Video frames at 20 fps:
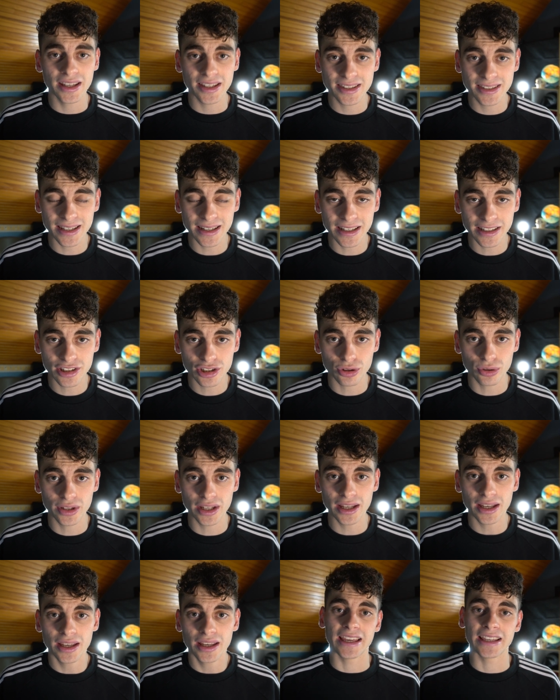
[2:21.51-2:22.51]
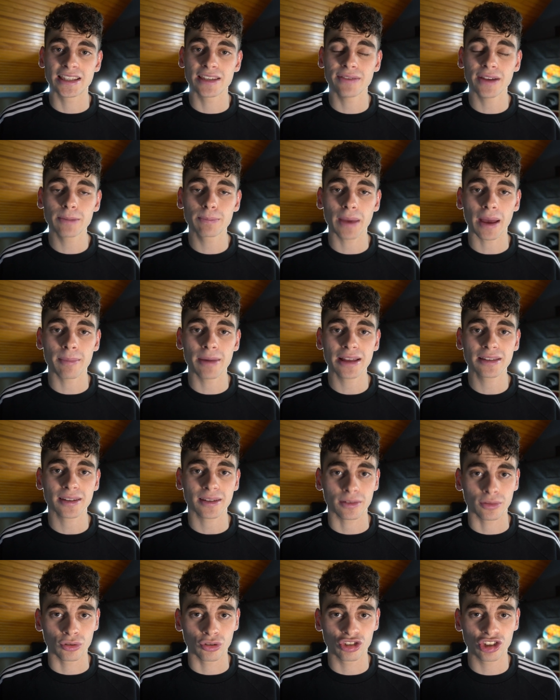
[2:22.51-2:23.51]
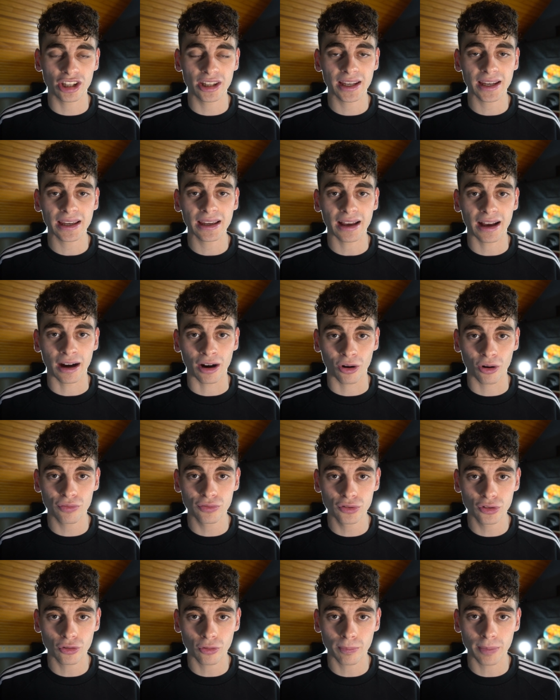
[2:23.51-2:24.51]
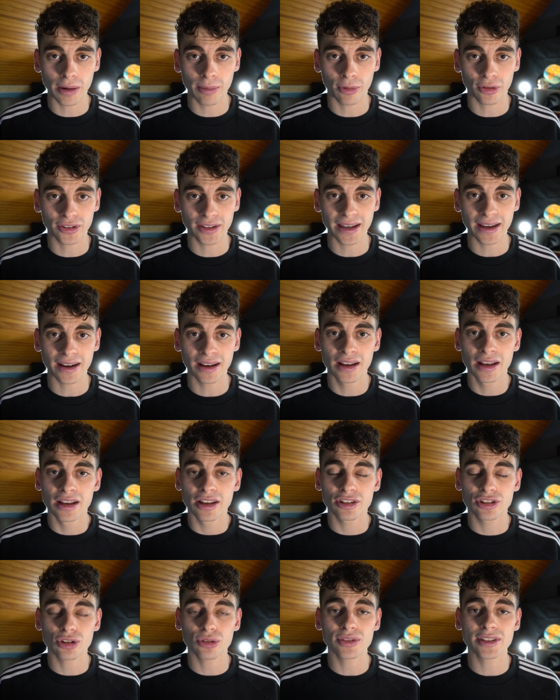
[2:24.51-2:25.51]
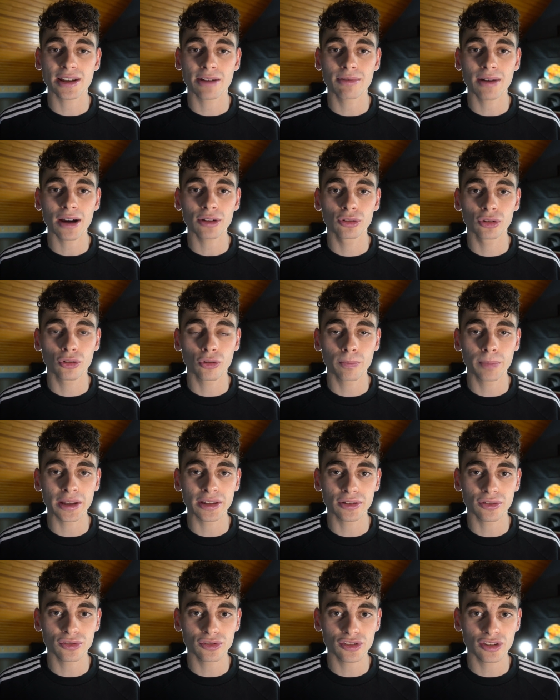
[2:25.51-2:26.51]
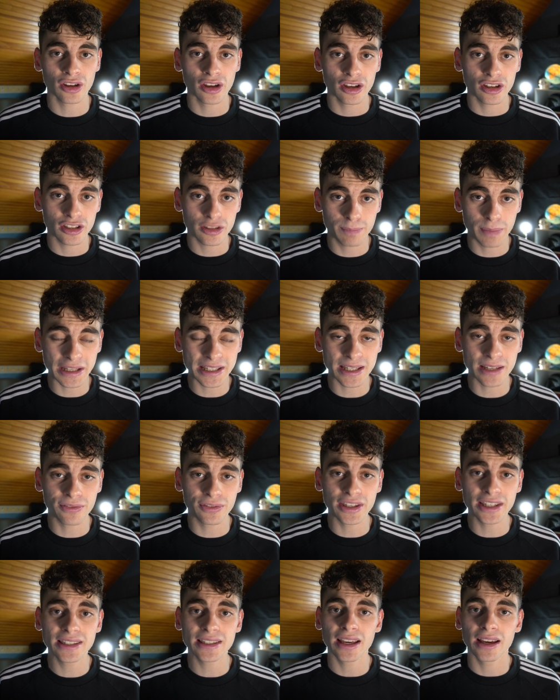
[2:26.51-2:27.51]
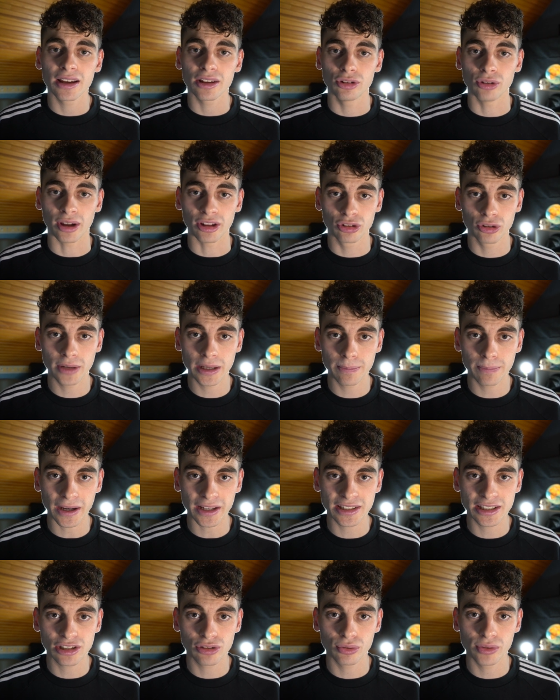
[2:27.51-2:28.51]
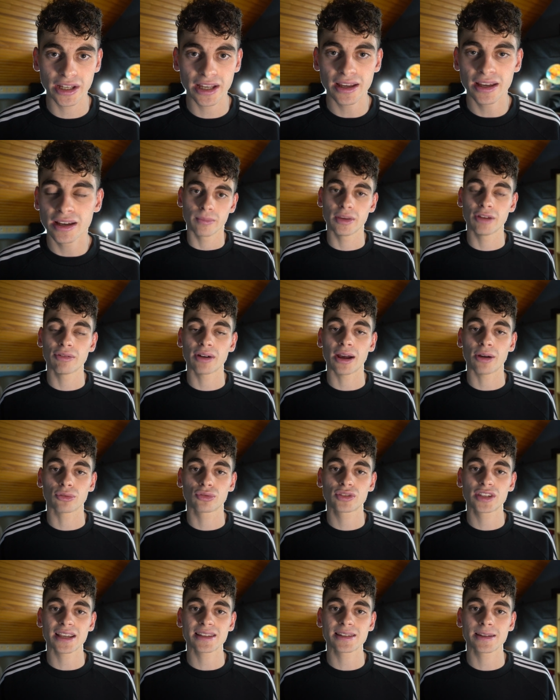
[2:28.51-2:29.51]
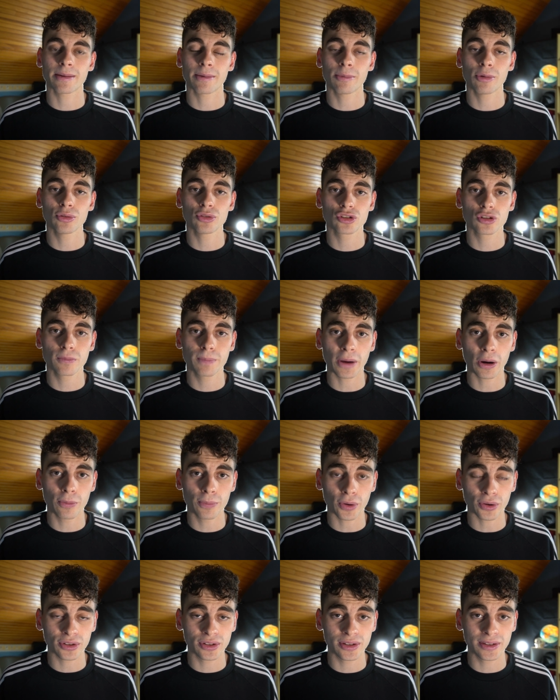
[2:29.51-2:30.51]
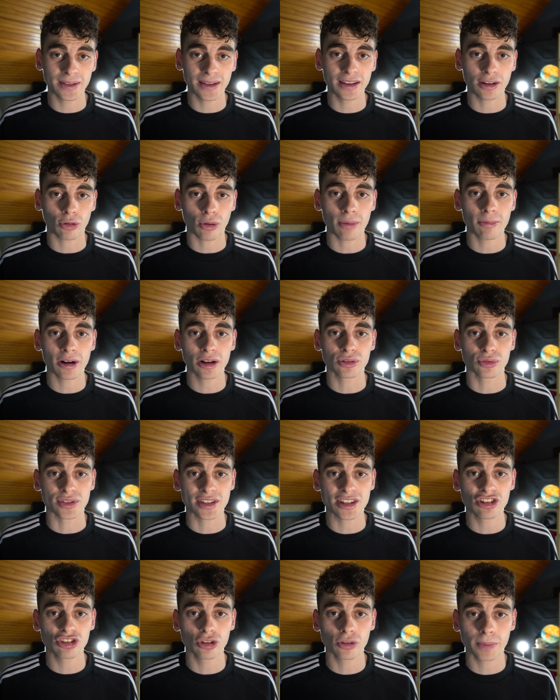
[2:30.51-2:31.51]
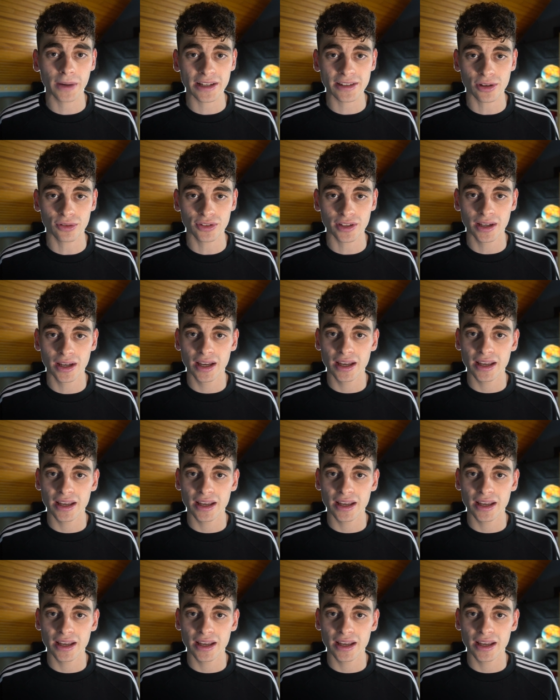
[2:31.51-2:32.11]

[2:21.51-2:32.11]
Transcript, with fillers: sélectionnée et qui va te permettre de générer un revenu complémentaire sans avoir de compétences spécifiques dans un domaine particulier. Mais voilà, en tout cas, c'est vraiment une super opportunité. Crois-moi que si je te présente